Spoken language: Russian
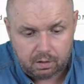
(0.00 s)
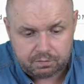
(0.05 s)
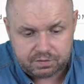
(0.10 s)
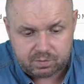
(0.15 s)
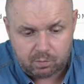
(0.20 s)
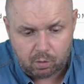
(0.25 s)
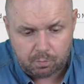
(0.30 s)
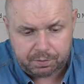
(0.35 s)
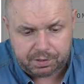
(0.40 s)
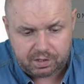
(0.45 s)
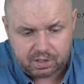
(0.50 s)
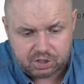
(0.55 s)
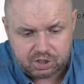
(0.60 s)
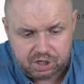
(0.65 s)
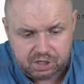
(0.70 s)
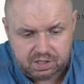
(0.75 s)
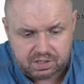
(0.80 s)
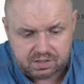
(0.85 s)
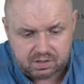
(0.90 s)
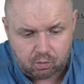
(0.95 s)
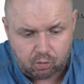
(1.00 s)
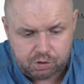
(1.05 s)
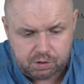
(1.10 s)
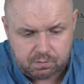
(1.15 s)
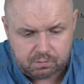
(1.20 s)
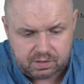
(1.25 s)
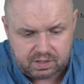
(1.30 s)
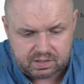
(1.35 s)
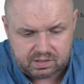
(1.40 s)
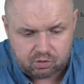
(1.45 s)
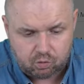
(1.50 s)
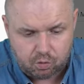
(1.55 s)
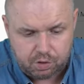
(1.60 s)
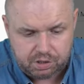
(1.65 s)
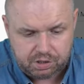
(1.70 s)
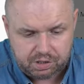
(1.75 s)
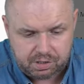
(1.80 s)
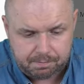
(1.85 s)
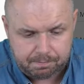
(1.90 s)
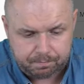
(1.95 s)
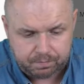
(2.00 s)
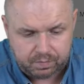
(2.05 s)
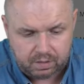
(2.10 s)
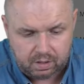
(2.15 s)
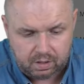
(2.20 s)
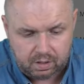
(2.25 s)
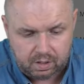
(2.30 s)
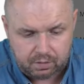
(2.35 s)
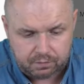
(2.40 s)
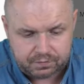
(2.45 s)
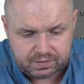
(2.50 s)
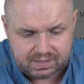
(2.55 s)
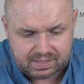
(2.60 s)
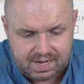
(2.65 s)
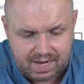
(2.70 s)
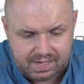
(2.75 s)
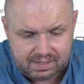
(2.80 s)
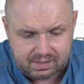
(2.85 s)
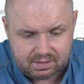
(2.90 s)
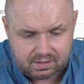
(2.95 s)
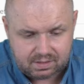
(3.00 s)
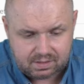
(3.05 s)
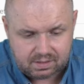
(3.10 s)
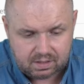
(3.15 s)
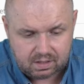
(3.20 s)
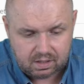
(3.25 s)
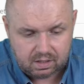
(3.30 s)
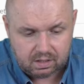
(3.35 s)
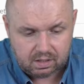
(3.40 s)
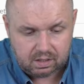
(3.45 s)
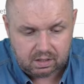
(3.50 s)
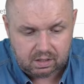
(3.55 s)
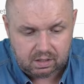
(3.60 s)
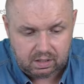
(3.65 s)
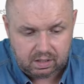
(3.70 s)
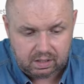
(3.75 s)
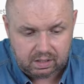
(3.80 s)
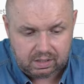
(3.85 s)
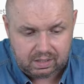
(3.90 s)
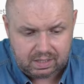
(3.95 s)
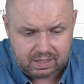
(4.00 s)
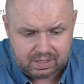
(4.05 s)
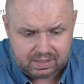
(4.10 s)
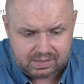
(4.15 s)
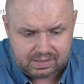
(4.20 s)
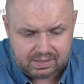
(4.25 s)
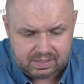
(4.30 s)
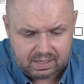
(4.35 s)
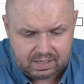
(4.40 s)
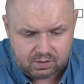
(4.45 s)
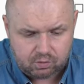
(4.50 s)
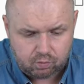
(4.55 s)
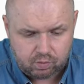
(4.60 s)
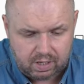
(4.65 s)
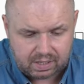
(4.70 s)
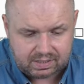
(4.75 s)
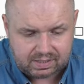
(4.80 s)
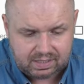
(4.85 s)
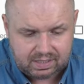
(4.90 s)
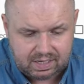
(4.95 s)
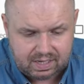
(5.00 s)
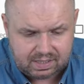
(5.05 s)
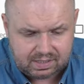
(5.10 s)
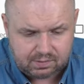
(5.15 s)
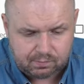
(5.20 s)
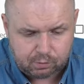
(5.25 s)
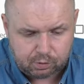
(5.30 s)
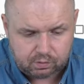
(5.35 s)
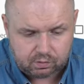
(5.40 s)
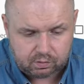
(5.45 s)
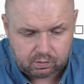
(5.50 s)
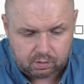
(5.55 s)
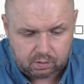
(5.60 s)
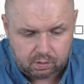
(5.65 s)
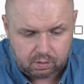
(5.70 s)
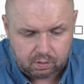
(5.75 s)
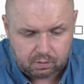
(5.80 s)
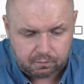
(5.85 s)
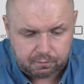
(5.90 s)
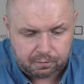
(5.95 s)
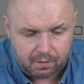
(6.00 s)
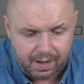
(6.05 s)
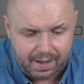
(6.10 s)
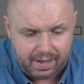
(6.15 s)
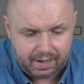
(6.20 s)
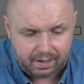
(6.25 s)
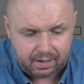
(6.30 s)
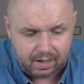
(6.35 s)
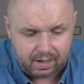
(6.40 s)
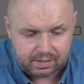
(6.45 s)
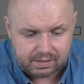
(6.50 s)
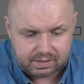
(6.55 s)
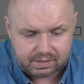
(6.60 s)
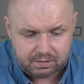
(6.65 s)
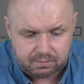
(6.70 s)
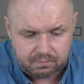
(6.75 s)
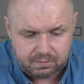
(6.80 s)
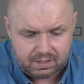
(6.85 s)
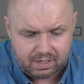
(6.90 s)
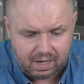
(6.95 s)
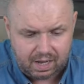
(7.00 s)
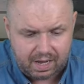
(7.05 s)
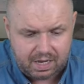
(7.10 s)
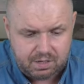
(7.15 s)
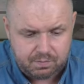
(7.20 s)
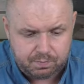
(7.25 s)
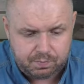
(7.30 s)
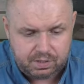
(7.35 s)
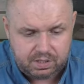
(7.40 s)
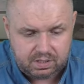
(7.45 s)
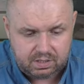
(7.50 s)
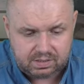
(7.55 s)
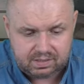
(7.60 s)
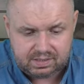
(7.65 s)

А, в самом приложении заходим в настройки, а, в settings, Э, и здесь у нас есть вот э, Fire TV IP.